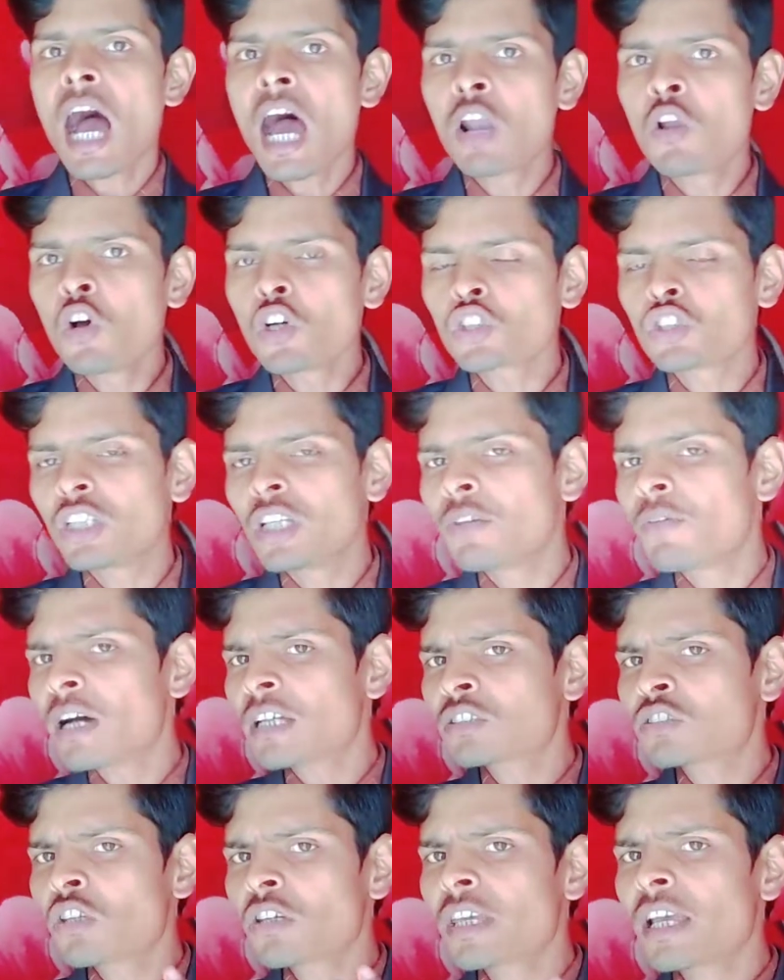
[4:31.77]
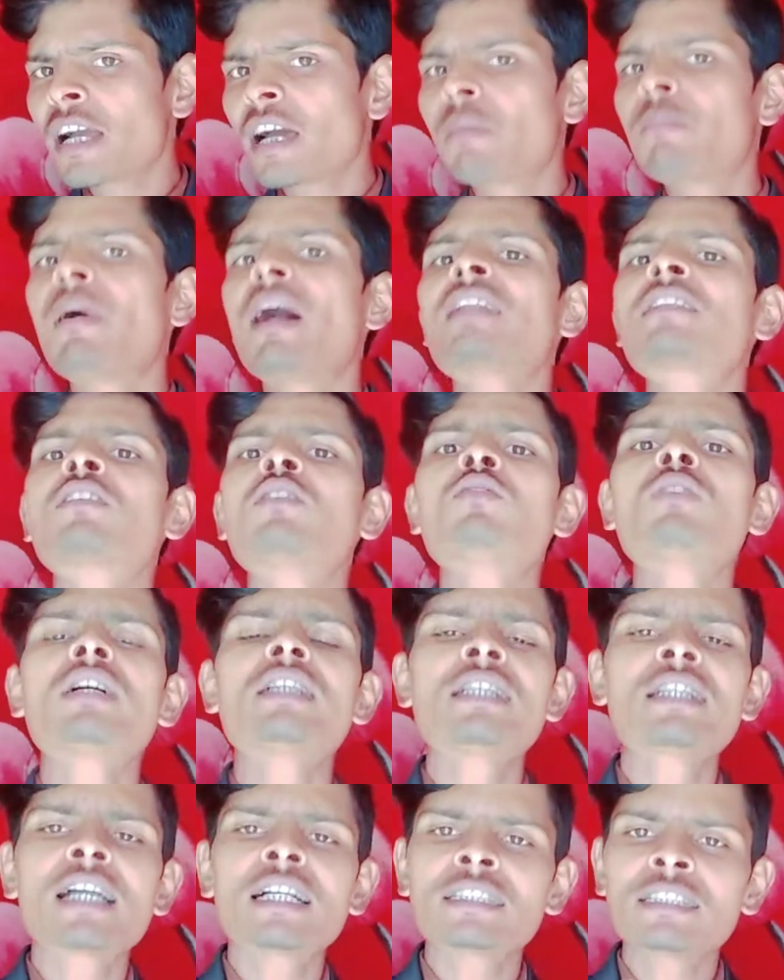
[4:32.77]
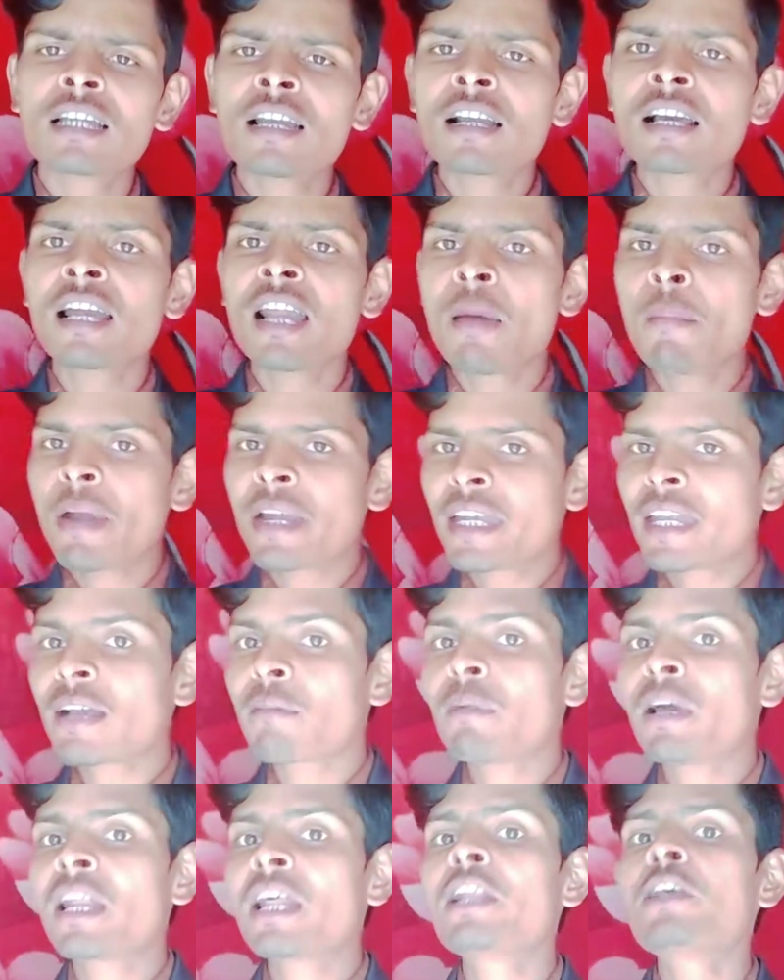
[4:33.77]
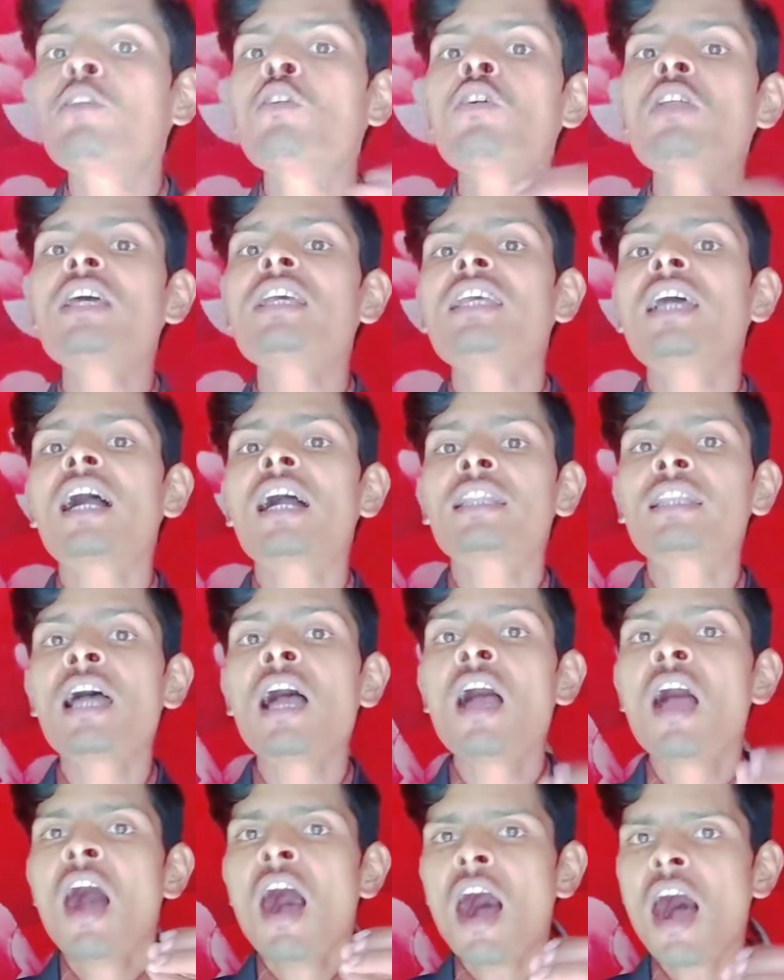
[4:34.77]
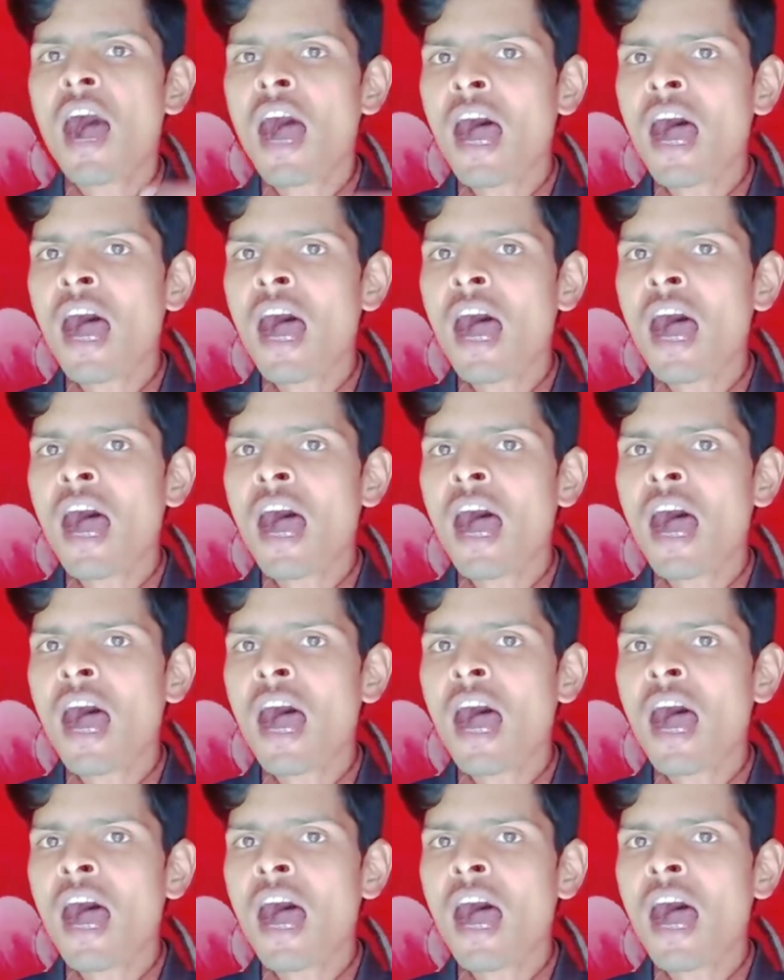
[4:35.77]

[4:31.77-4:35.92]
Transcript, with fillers: आलोक श्रीवास्तव की अगर बात करूंगा जिनका चैनल का नाम है टेक बैनर इन्होंने क्या कहा था